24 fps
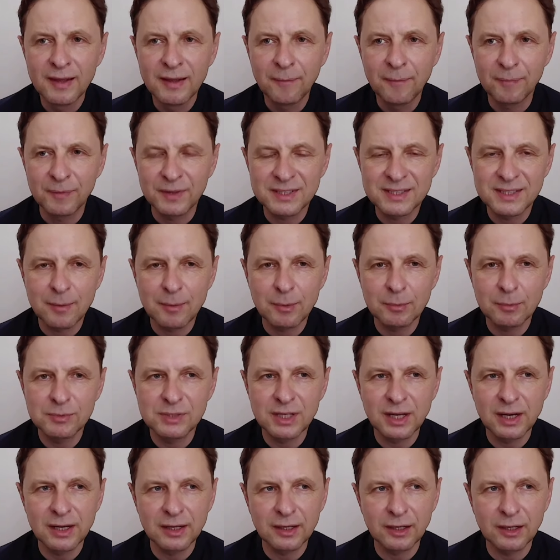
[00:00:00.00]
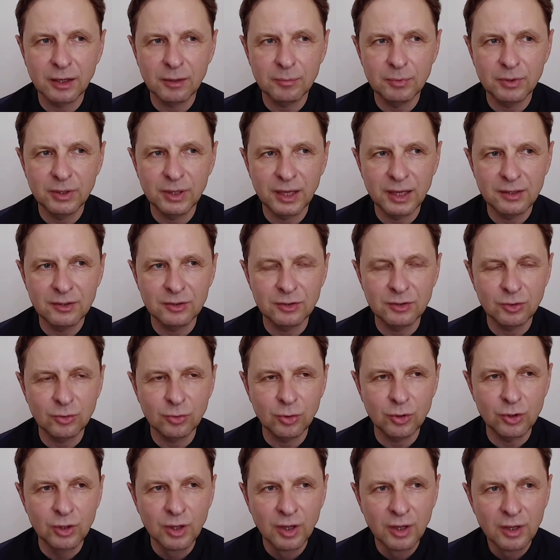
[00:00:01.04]
на самом деле как бы это
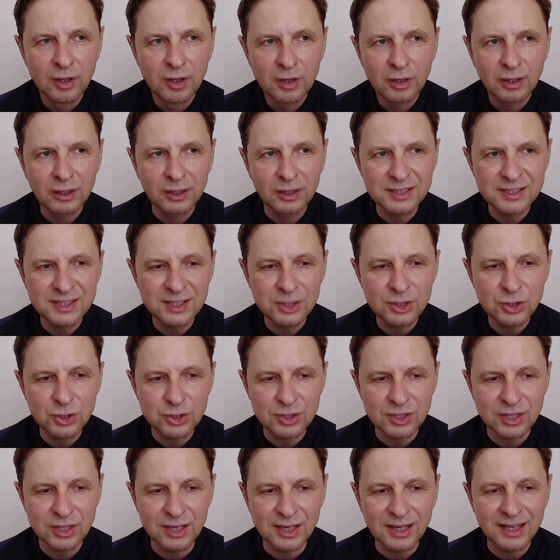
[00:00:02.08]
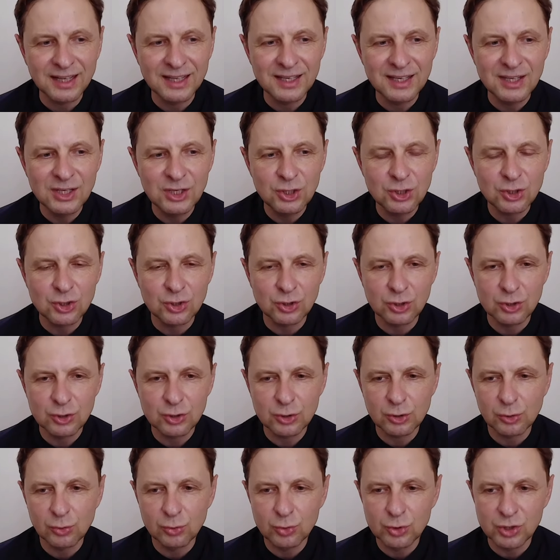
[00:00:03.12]
такой классический книжный
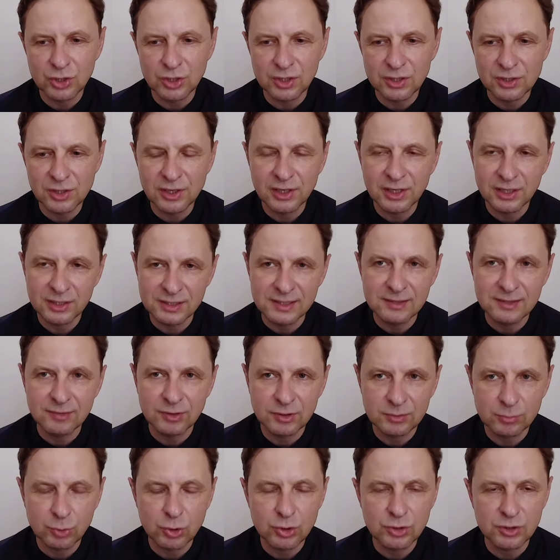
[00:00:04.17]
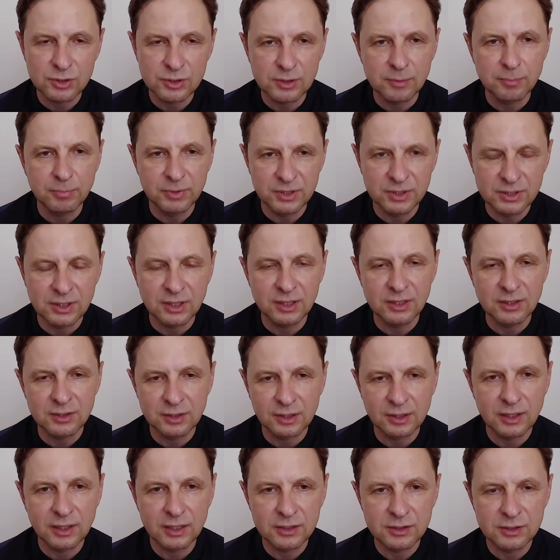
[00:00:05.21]
случай, если хотите, возможности быстрой
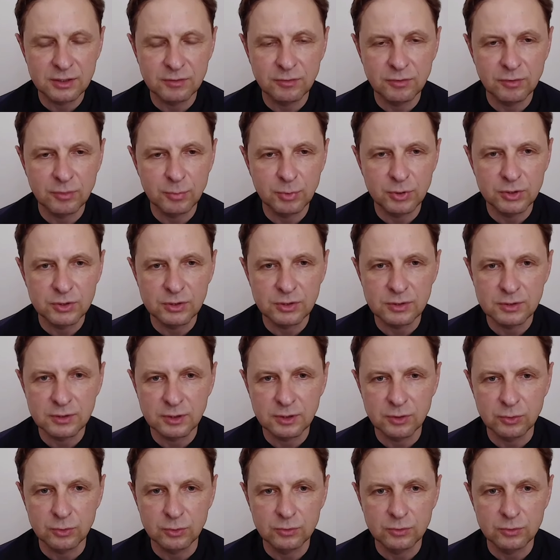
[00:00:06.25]
интеграции в Европейский Союз.